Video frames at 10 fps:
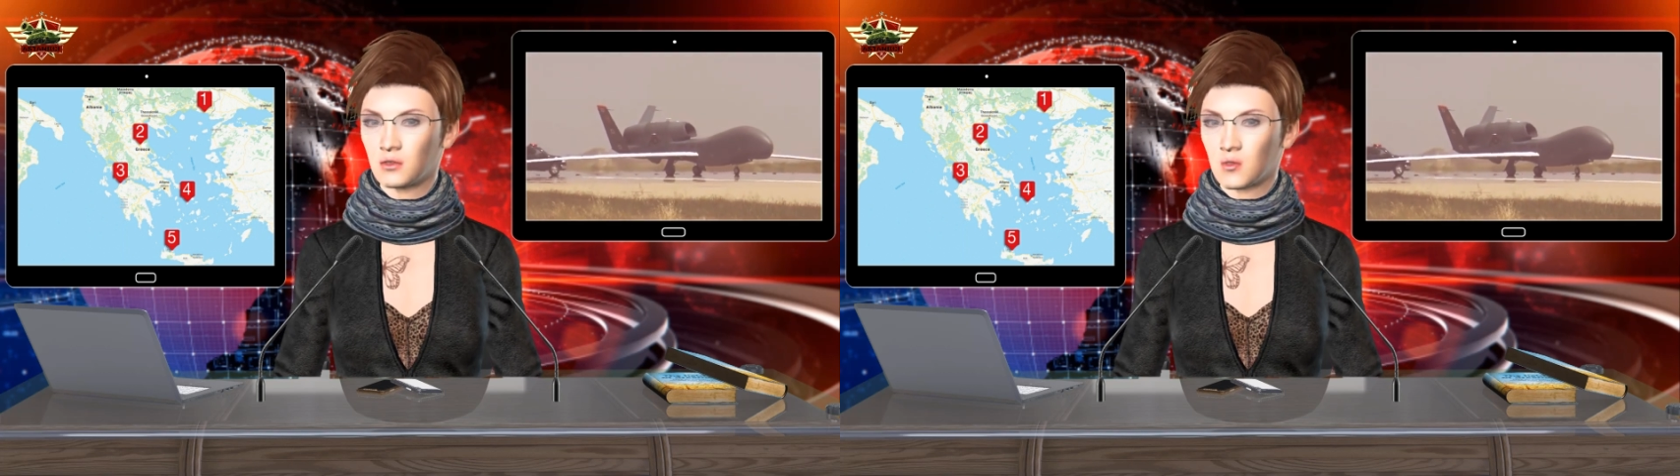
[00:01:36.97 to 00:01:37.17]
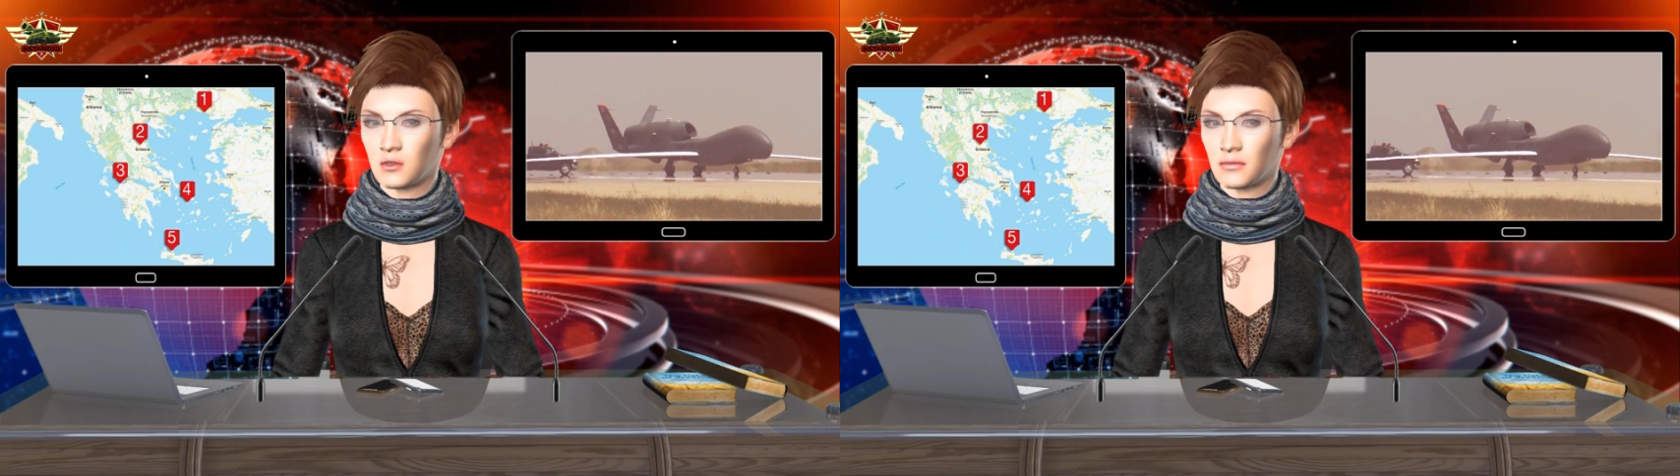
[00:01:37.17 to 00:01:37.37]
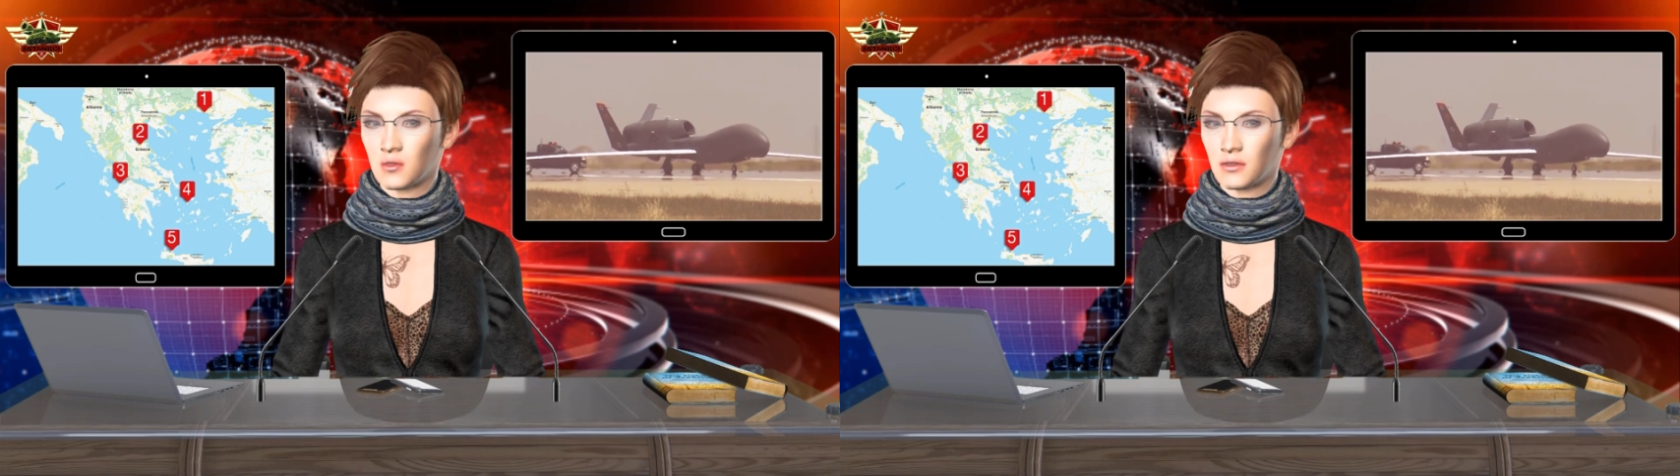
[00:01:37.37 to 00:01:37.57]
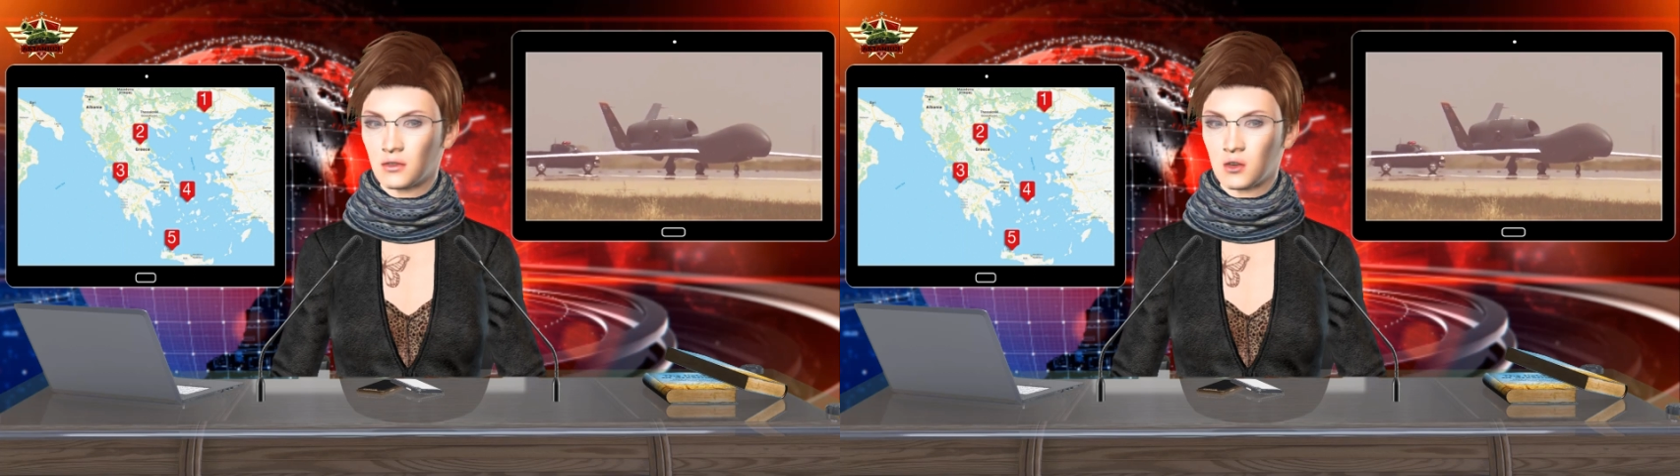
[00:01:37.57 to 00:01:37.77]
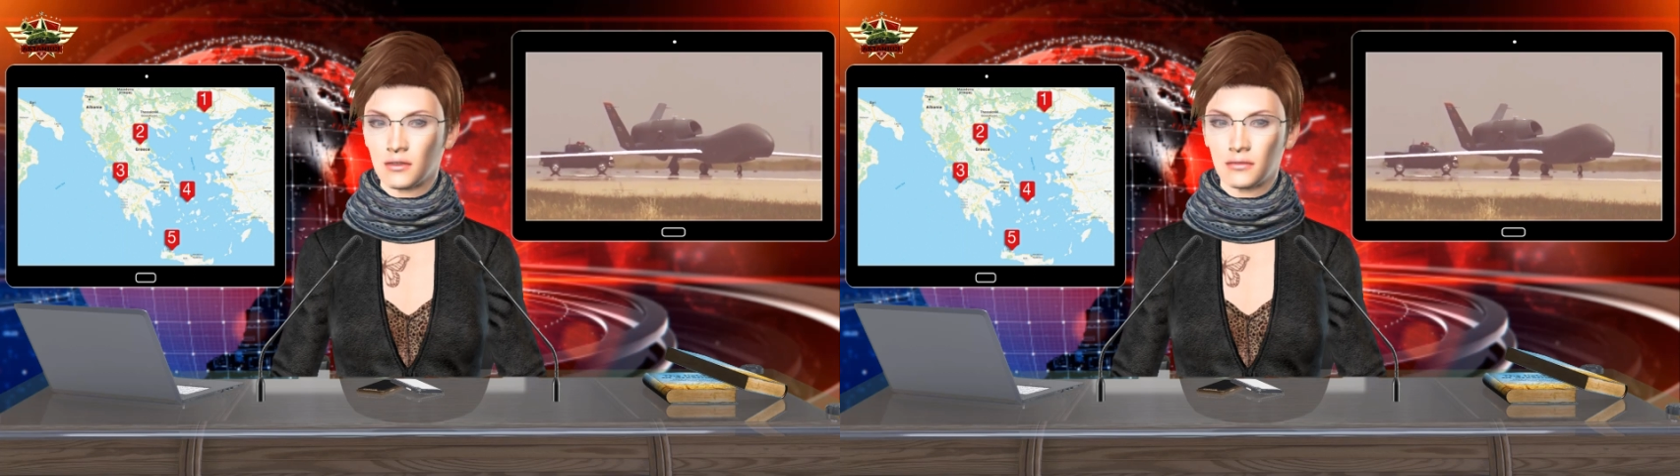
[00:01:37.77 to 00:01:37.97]
60
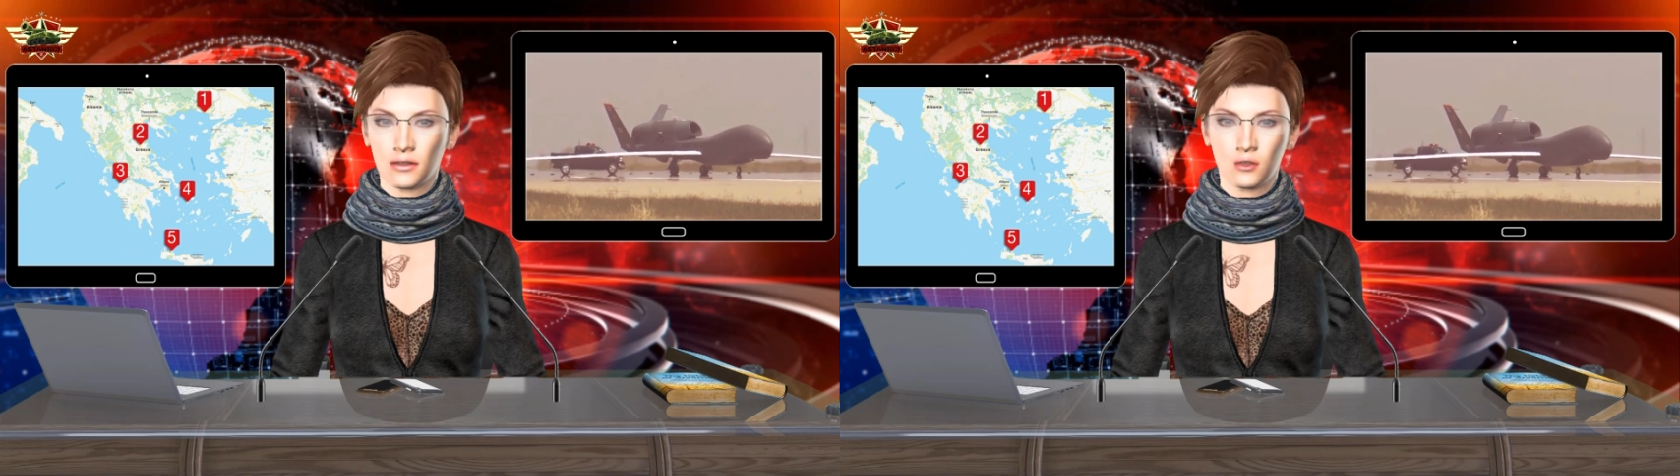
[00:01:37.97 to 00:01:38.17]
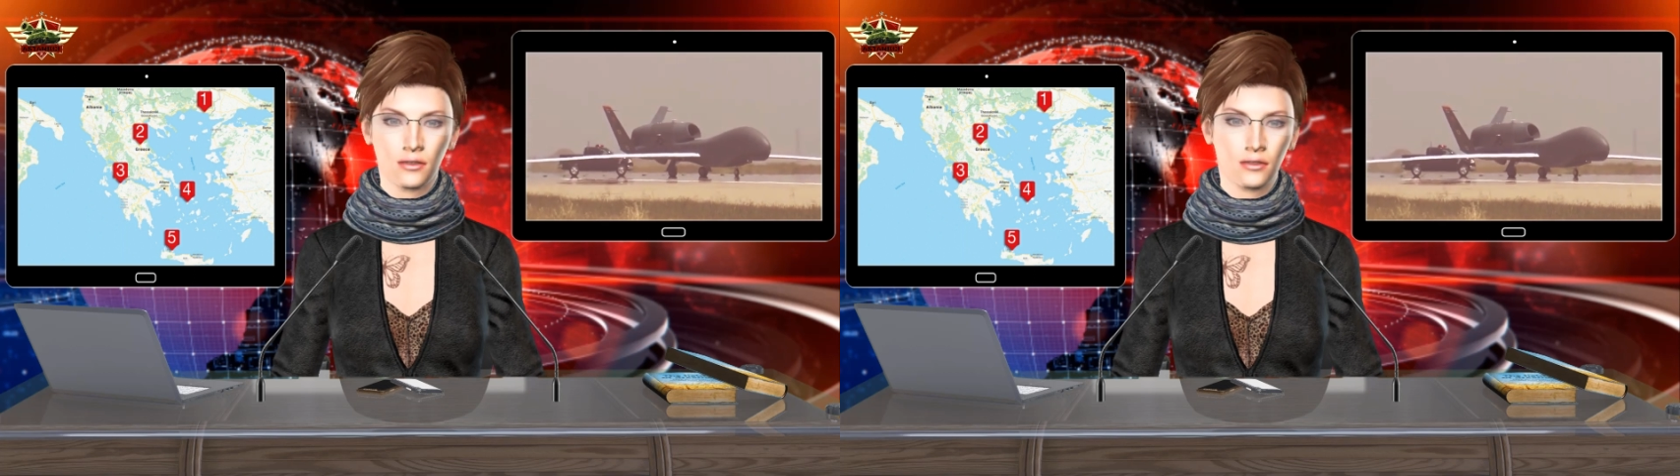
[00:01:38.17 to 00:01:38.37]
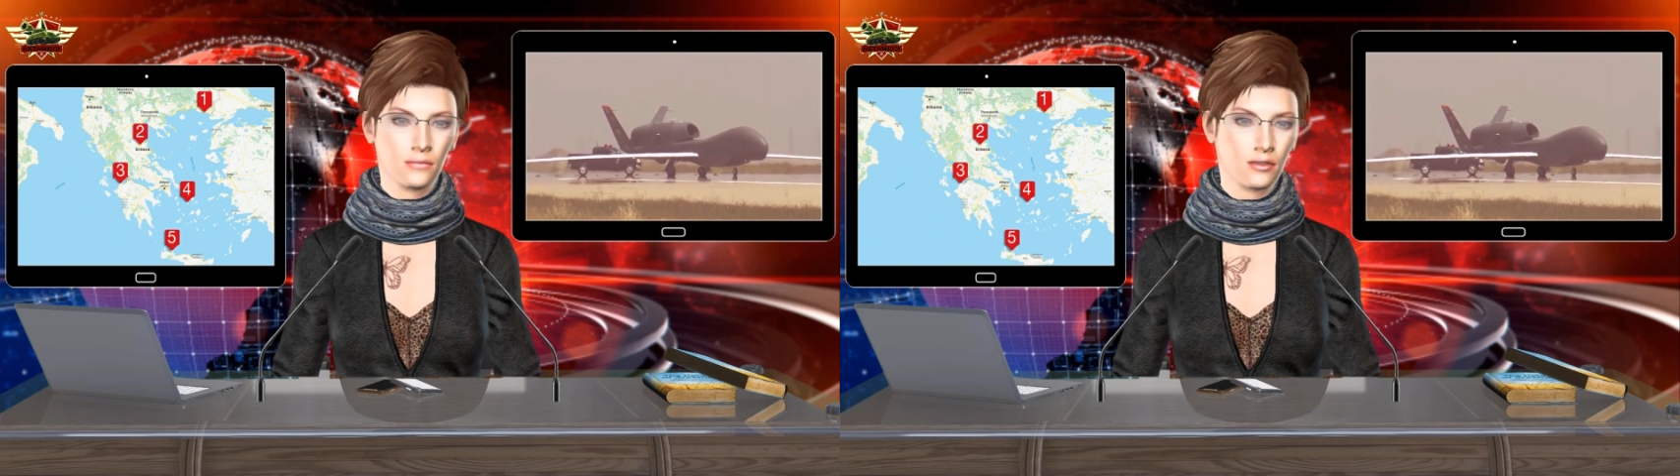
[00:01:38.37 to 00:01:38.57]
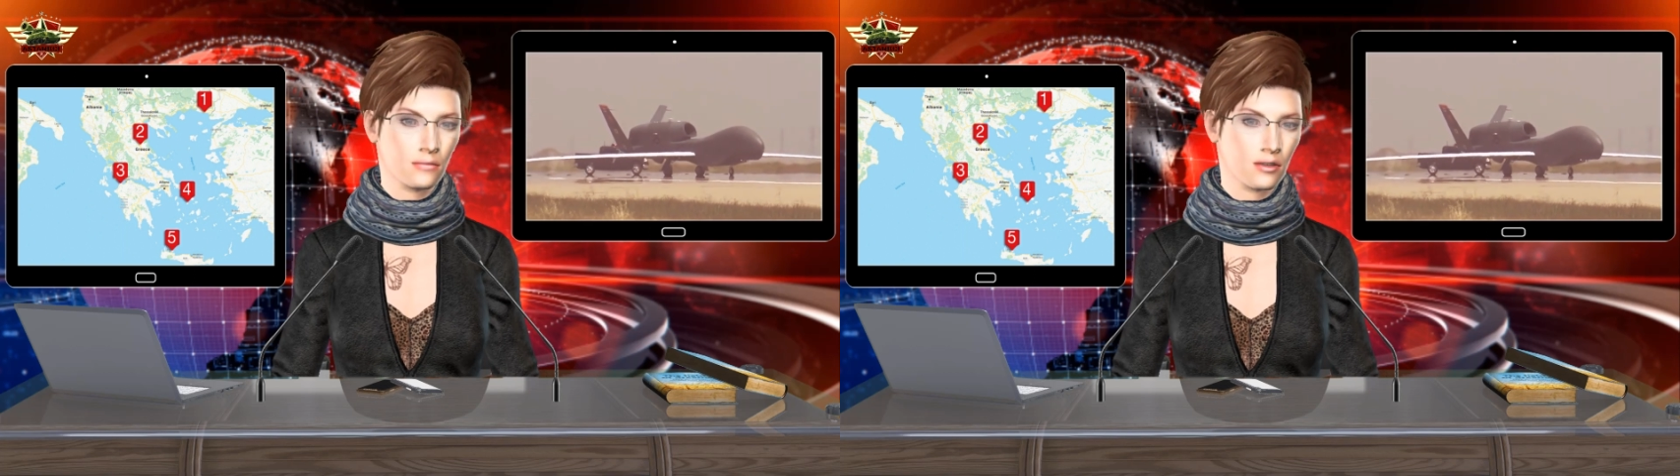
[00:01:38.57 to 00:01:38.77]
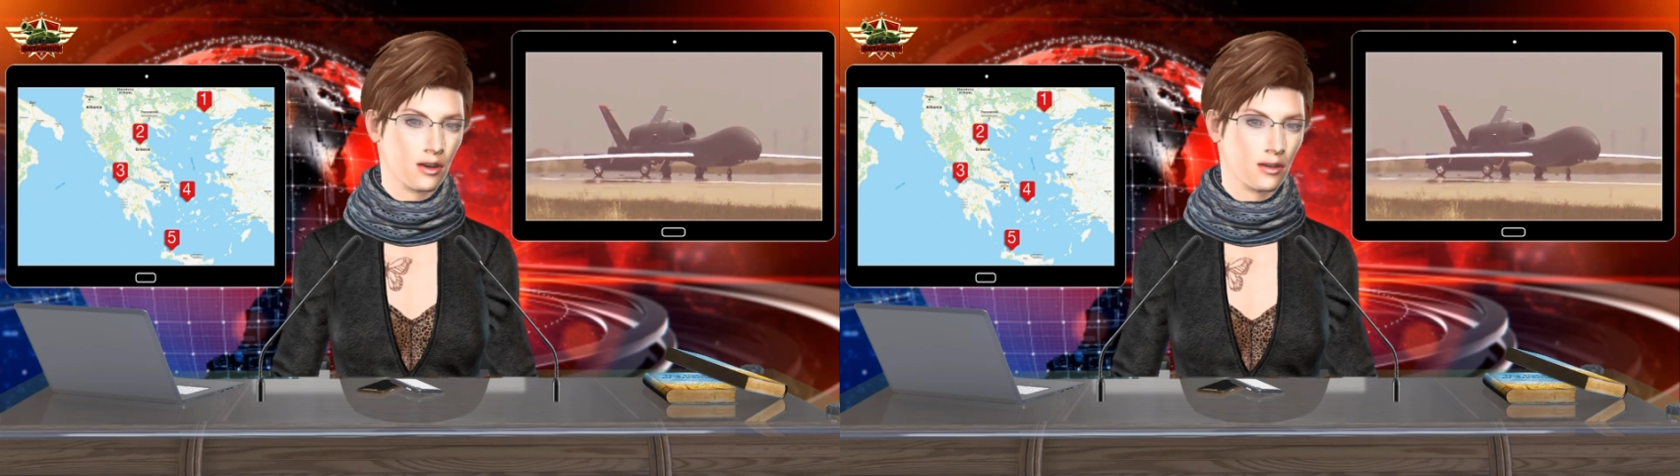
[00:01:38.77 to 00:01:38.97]
kilometre uzaklıkta
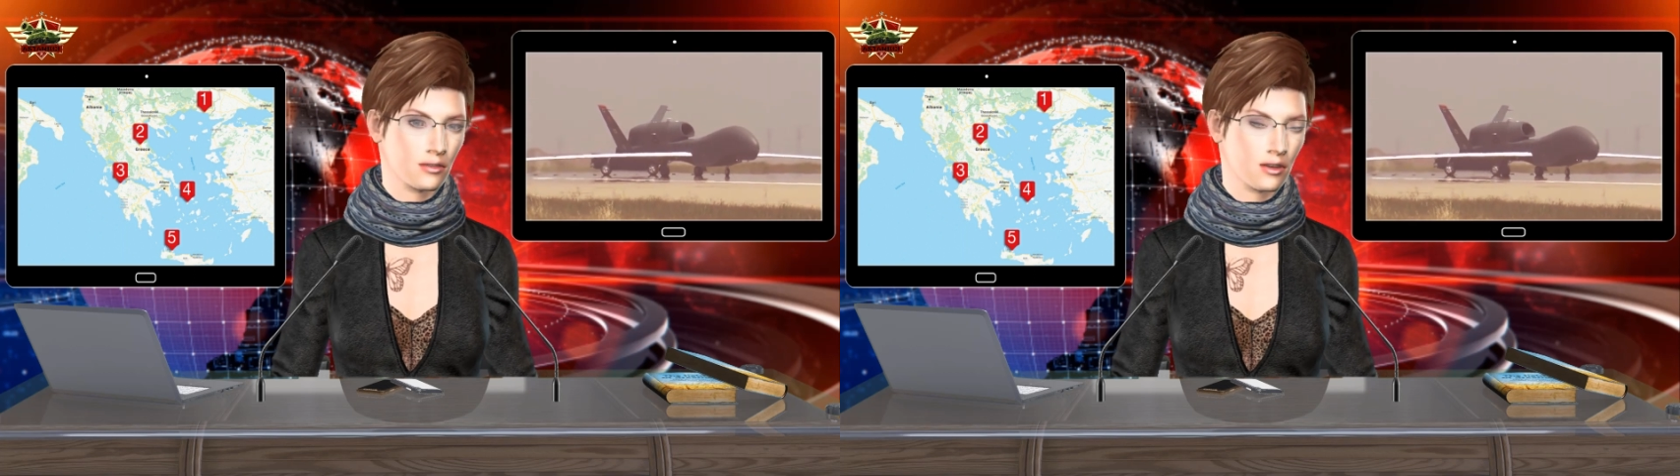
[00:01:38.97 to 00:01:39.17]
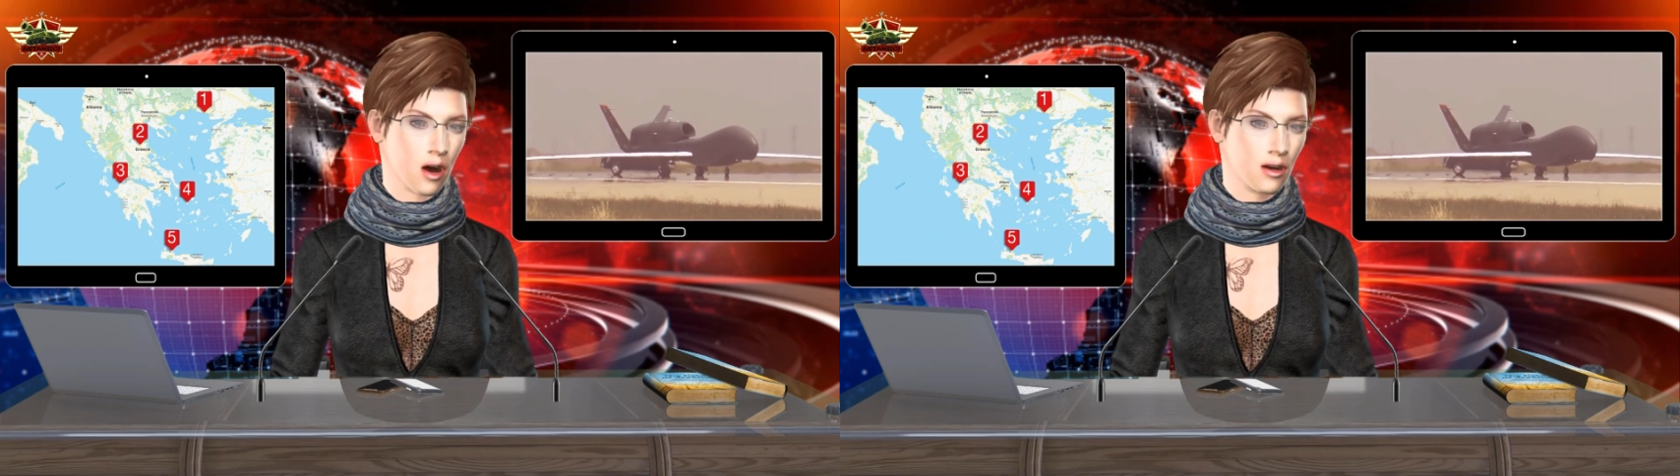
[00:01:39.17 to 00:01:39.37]
bulunan Dede